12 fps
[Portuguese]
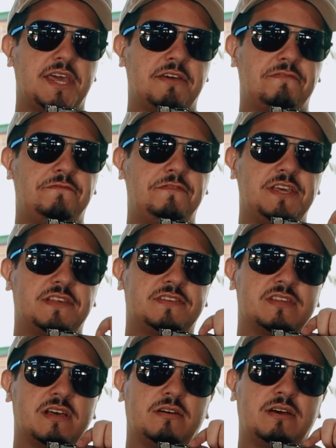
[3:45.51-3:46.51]
é
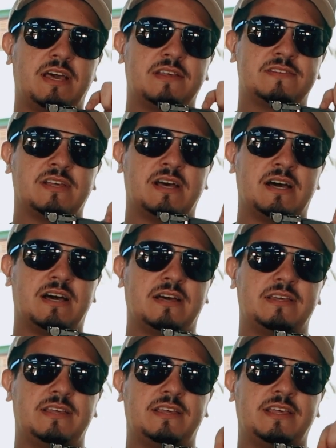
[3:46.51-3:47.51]
fixa essa
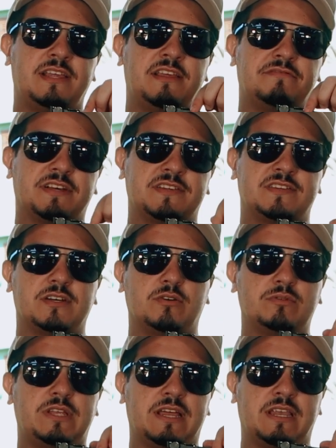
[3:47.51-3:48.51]

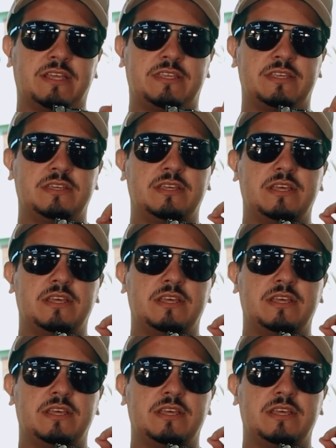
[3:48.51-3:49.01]
elevação dela aqui.